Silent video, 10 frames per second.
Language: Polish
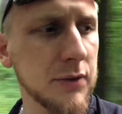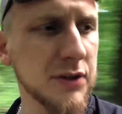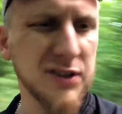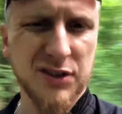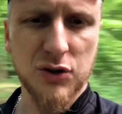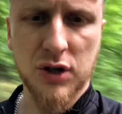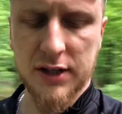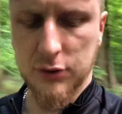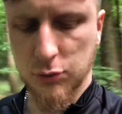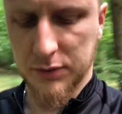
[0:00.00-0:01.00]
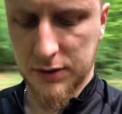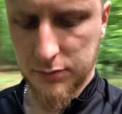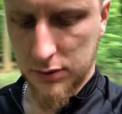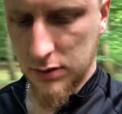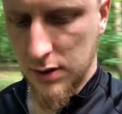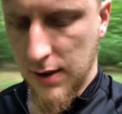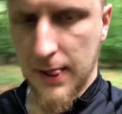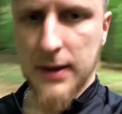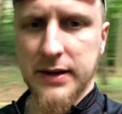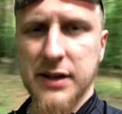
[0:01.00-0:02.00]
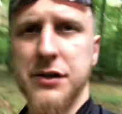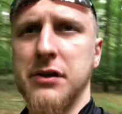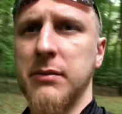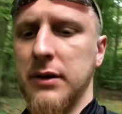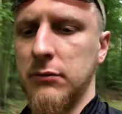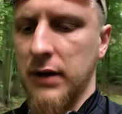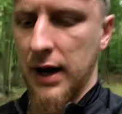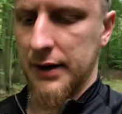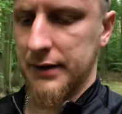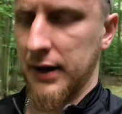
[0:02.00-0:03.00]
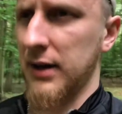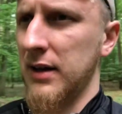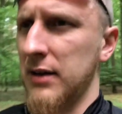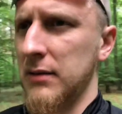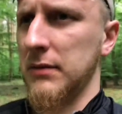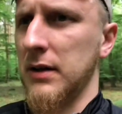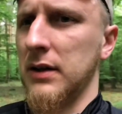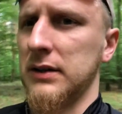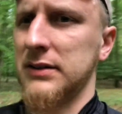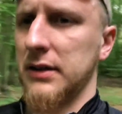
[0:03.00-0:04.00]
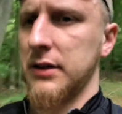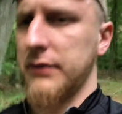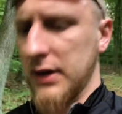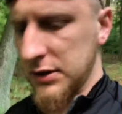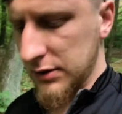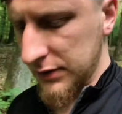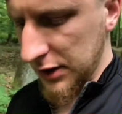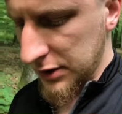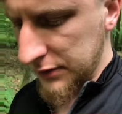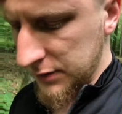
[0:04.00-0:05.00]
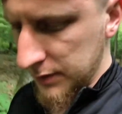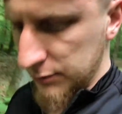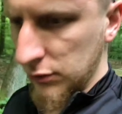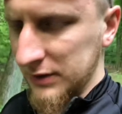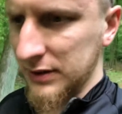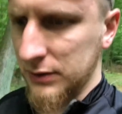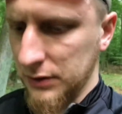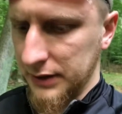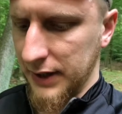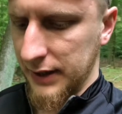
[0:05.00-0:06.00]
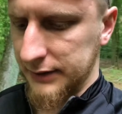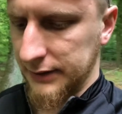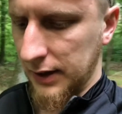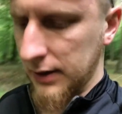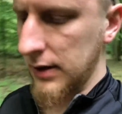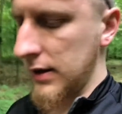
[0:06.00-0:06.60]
być trochę dumny, bo jeździłem regularnie. Z takich większych wycieczek w sumie była tylko jedna